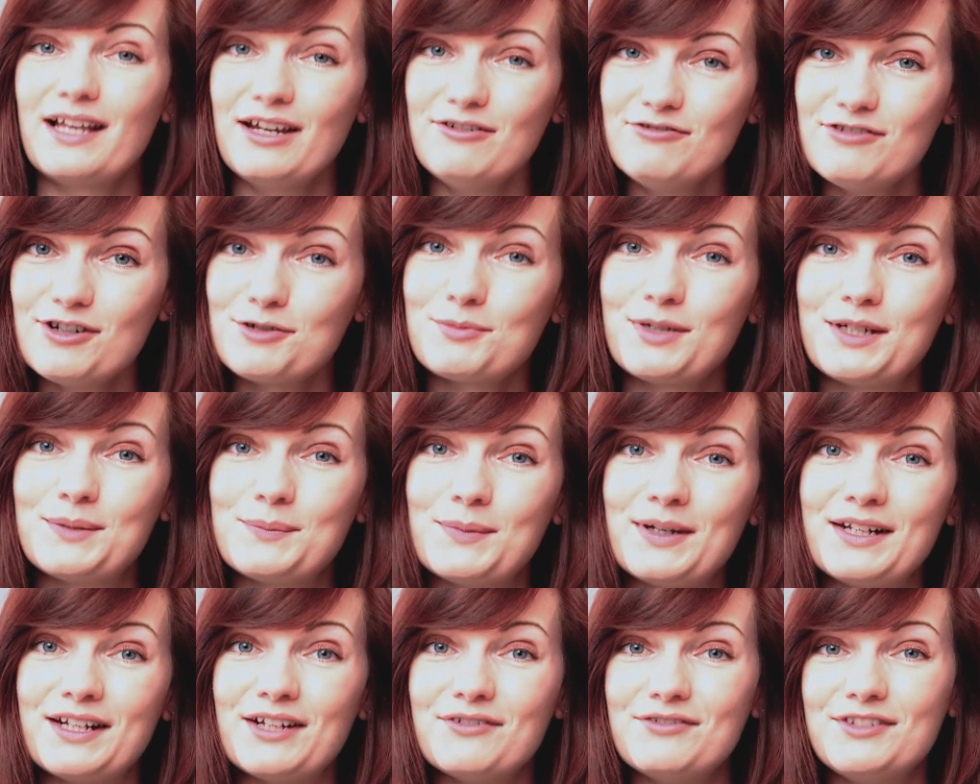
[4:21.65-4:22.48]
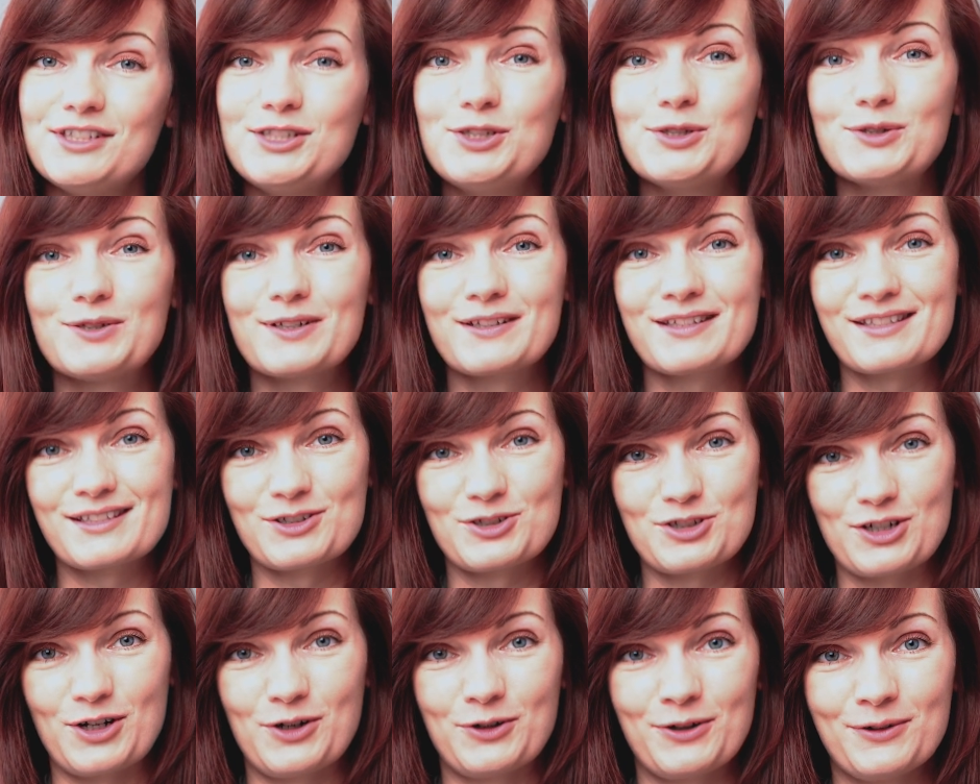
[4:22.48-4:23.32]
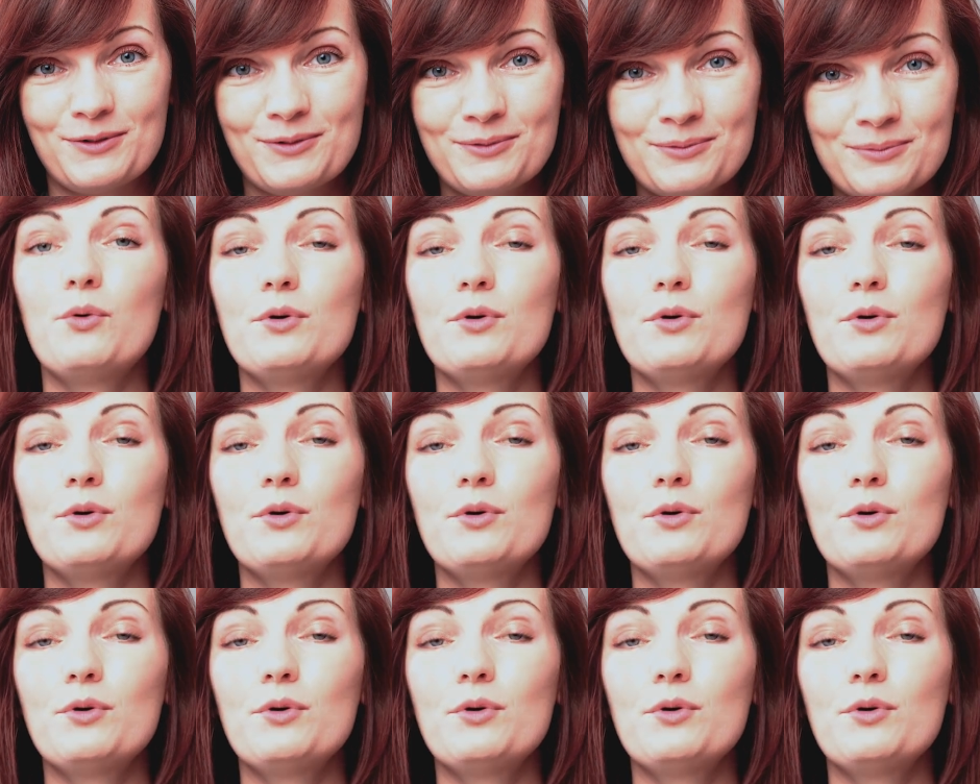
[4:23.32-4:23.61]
Einfach mal in meiner Videoliste schauen.